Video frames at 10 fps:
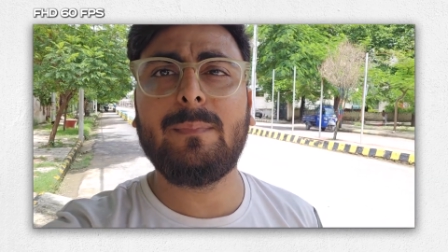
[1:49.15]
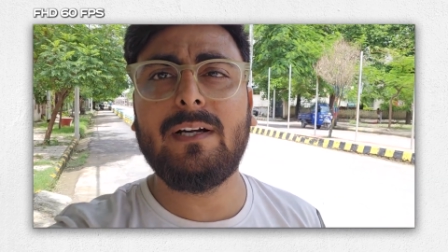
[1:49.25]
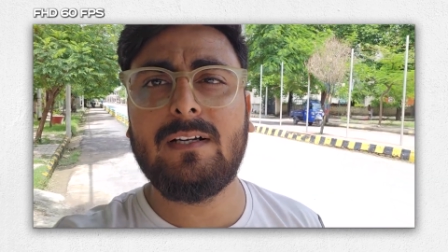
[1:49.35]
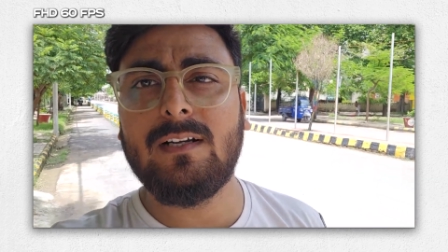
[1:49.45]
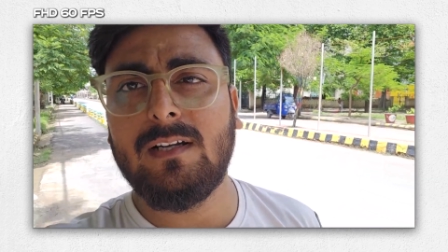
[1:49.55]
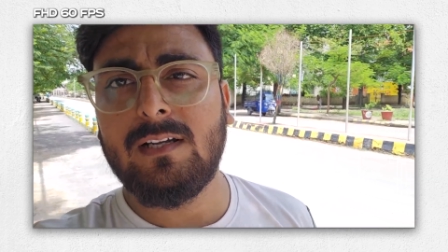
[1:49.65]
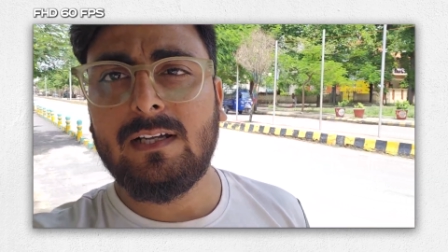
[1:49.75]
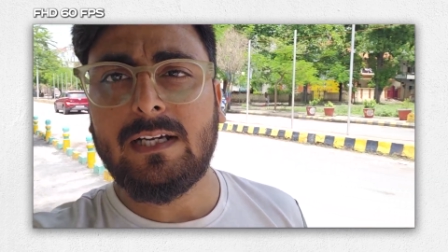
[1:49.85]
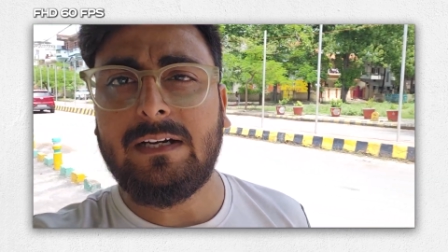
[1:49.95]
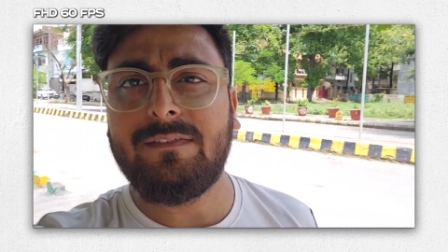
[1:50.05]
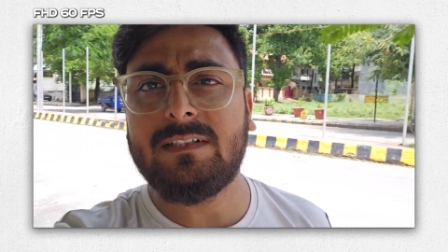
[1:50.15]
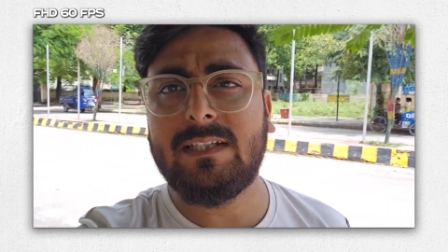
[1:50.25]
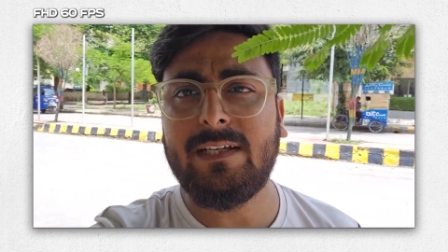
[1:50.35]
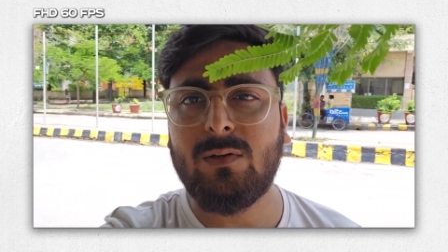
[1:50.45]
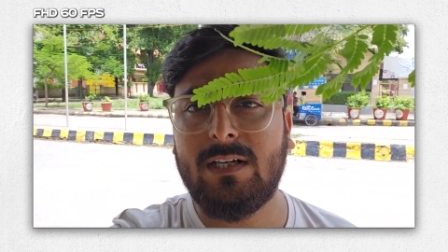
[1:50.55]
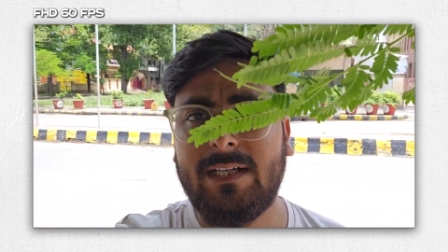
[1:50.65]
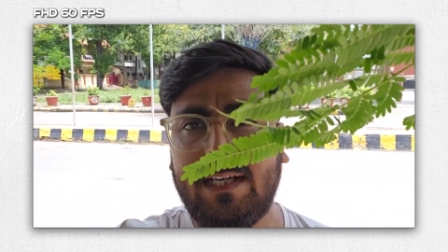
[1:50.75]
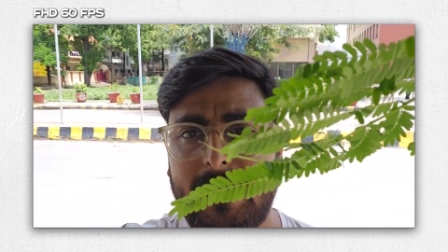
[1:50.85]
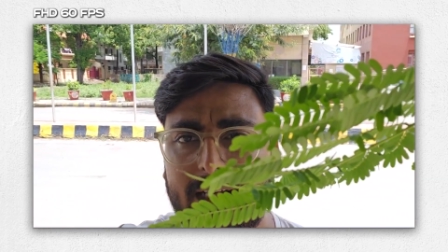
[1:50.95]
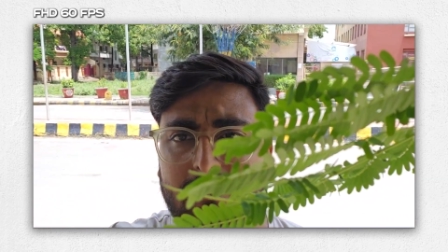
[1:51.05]
बट काफ़ी सही क्वालिटी
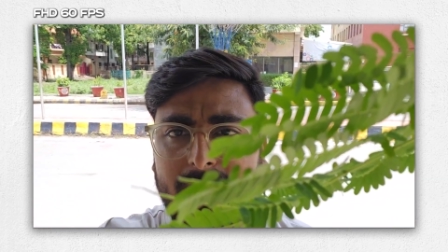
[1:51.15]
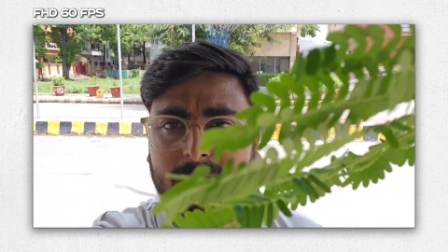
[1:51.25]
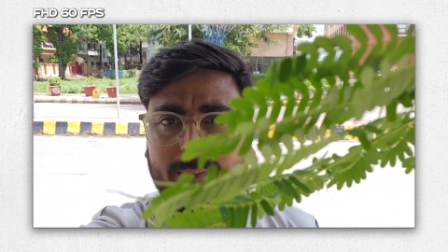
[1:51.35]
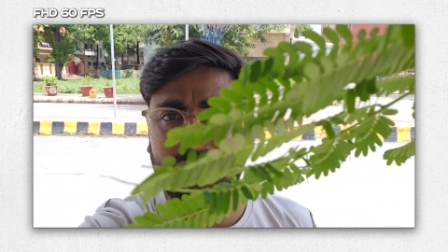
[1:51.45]
आ रही है मतलब